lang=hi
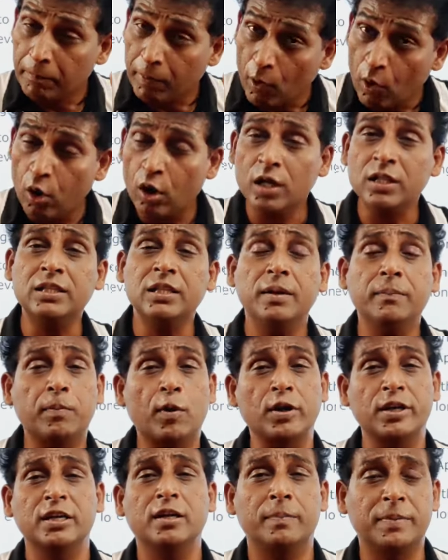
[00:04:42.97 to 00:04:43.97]
बहुत
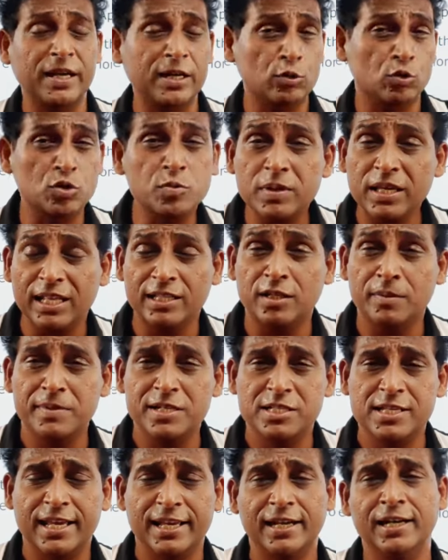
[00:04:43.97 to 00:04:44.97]
इंपॉर्टेंट अपडेट उसमें अंदर
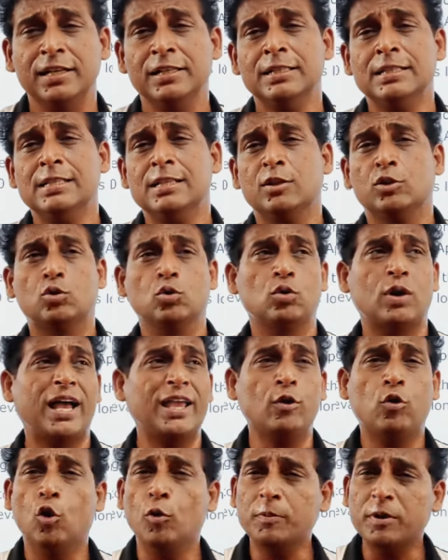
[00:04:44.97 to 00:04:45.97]
मिल जाएगा तो
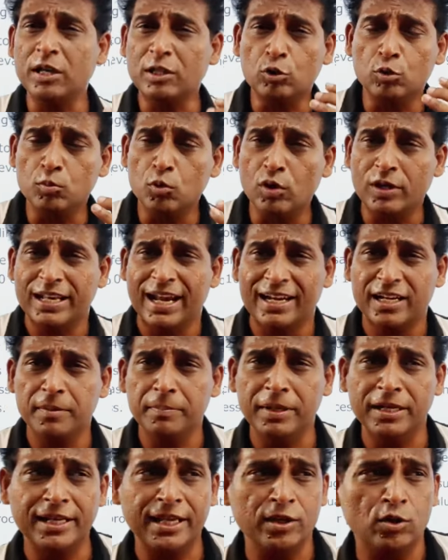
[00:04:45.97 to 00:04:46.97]
आई होप कि तुमको क्लैरिटी
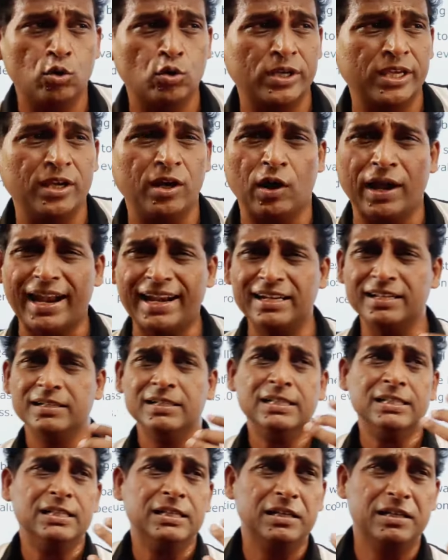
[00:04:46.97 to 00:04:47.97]
मिल गई होगी एंड
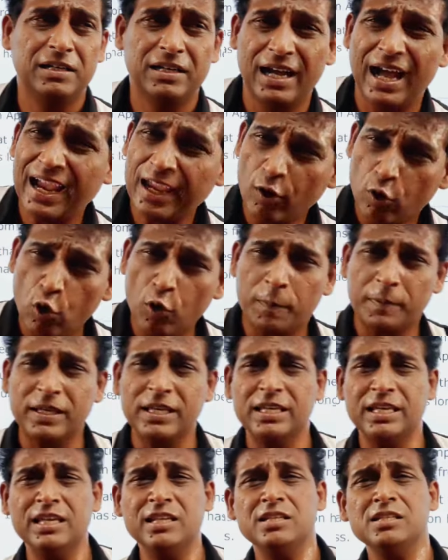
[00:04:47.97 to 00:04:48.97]
आई होप
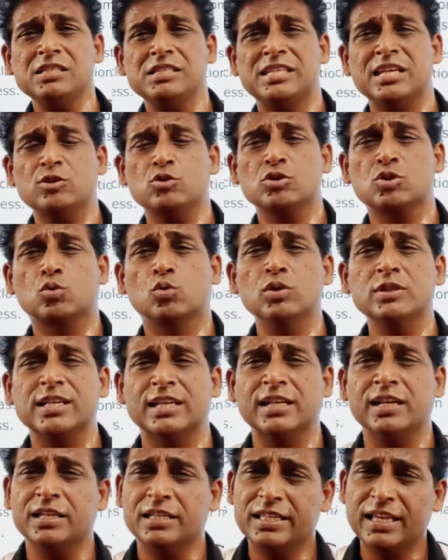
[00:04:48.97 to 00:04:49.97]
कि इन ये जो स्कूल्स
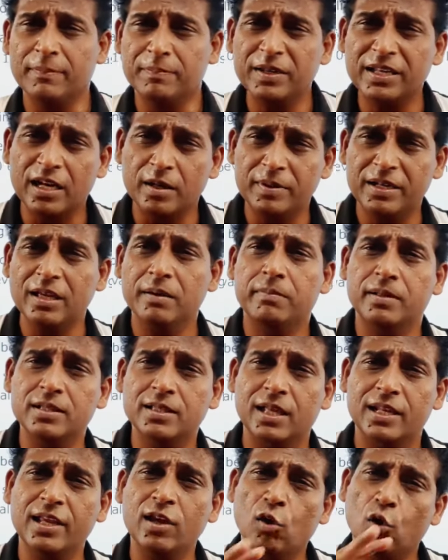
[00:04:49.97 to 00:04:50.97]
है ना ये अपनी गड़बड़ियाँ
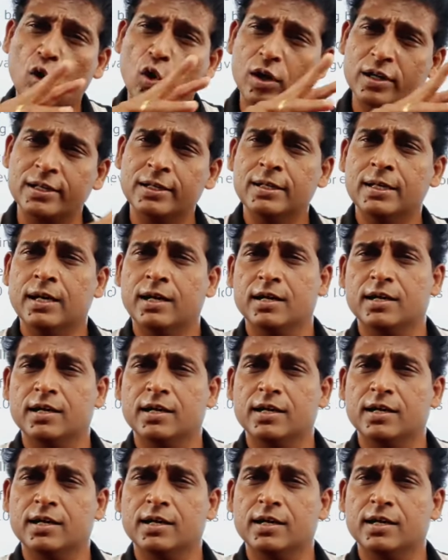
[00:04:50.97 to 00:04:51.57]
बंद करें और